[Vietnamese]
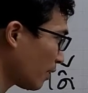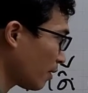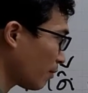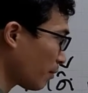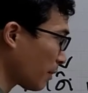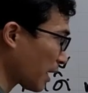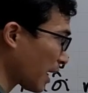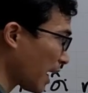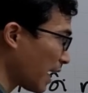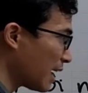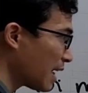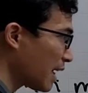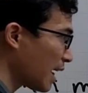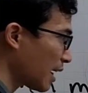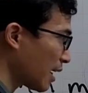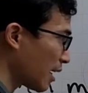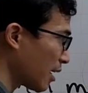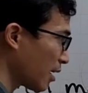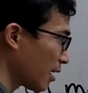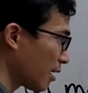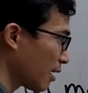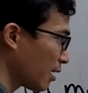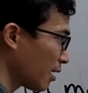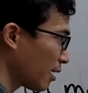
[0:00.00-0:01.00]
mặt đáy này
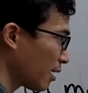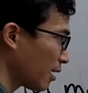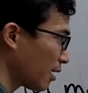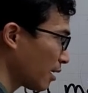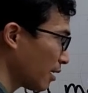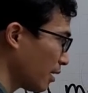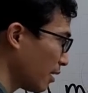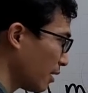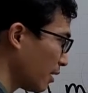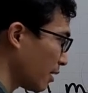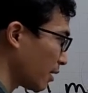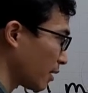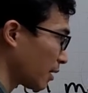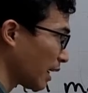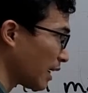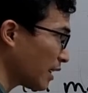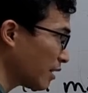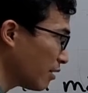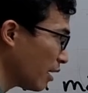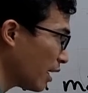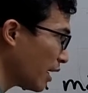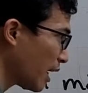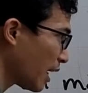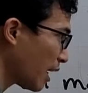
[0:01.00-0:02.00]
đáy
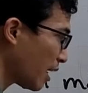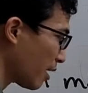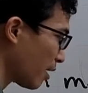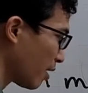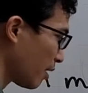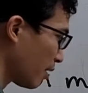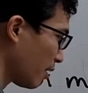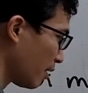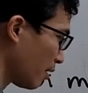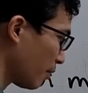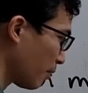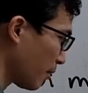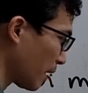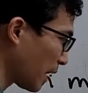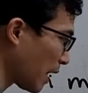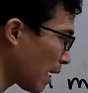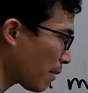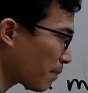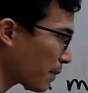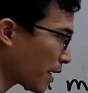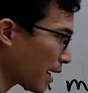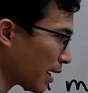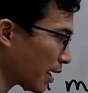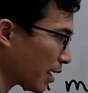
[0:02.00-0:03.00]
dưới đấy mặt
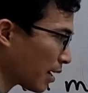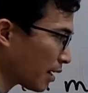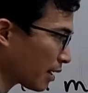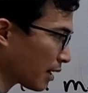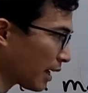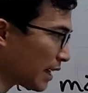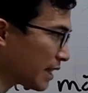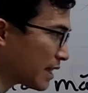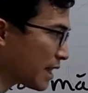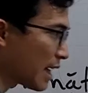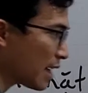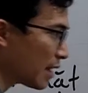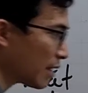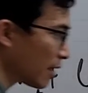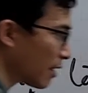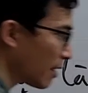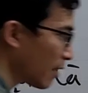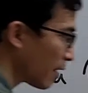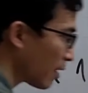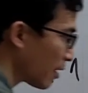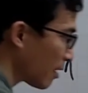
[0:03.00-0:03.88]
nắp này đáy trên